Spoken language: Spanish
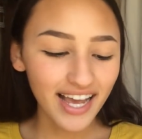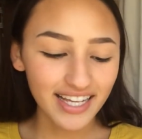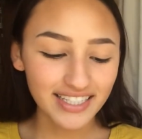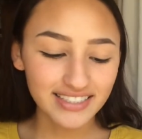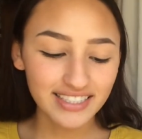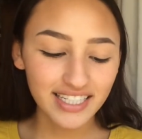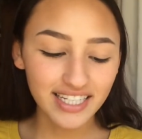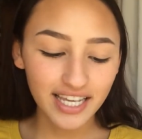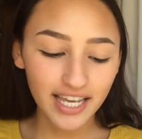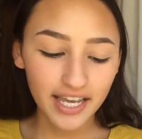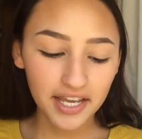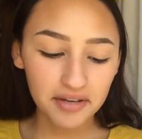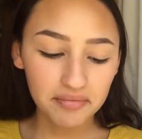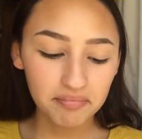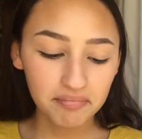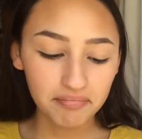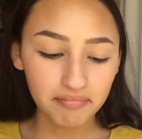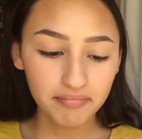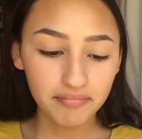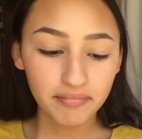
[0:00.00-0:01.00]
Así que
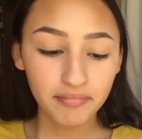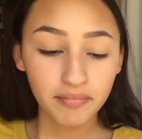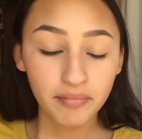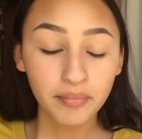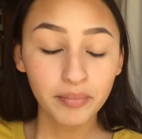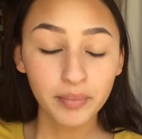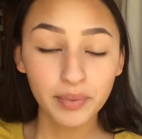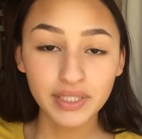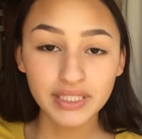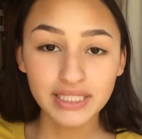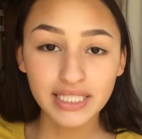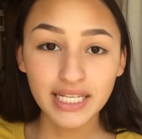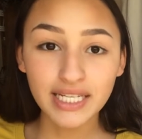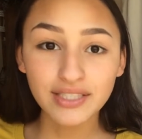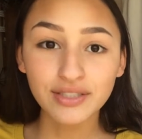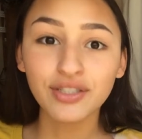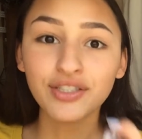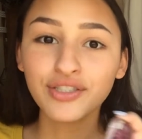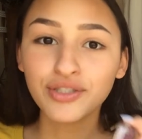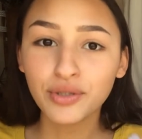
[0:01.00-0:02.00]
pues sí,
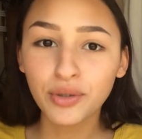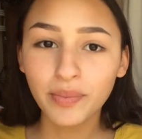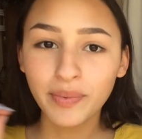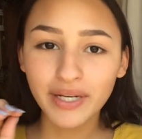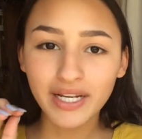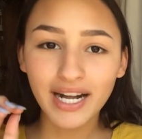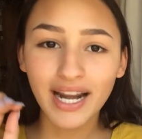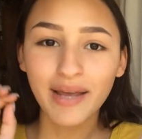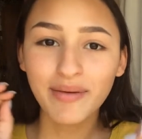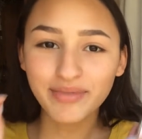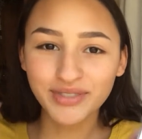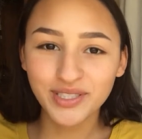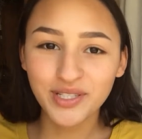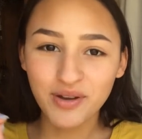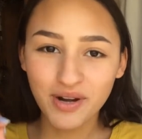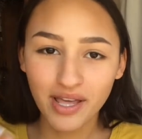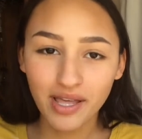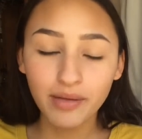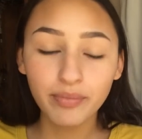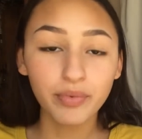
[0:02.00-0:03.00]
estoy súper
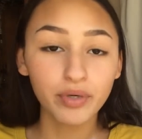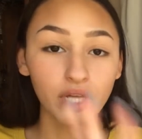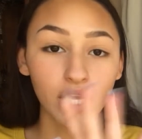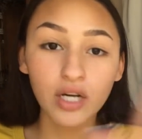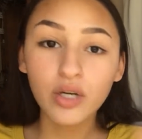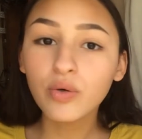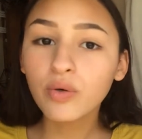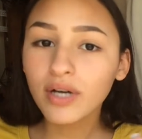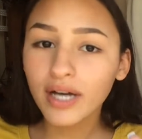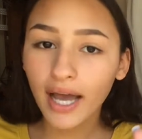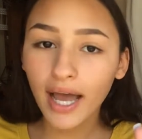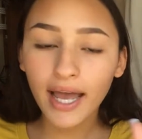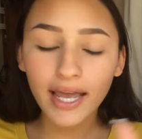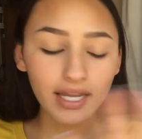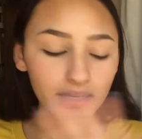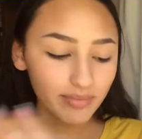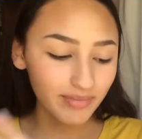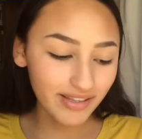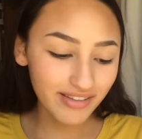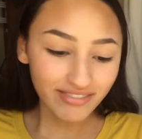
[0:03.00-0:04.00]
emocionada porque nunca
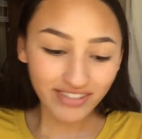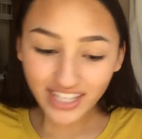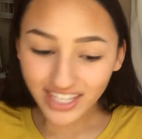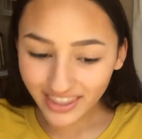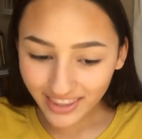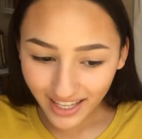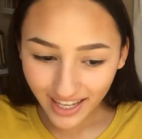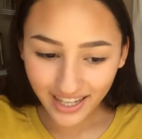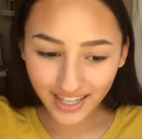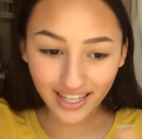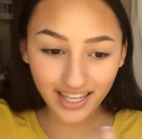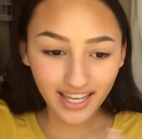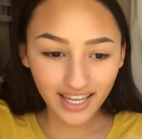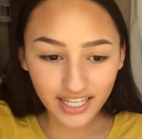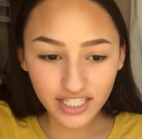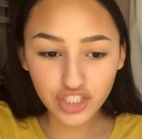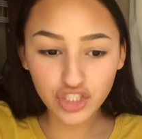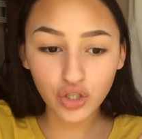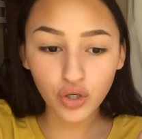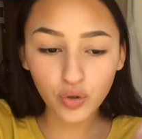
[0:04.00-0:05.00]
en mi vida
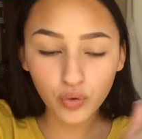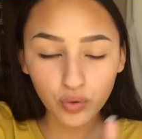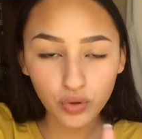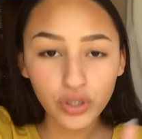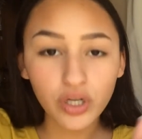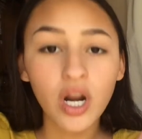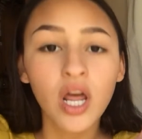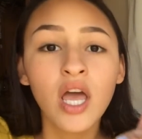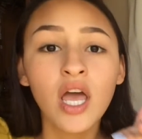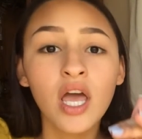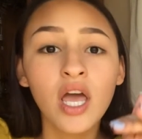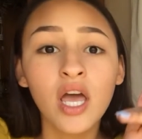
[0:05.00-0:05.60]
he hecho un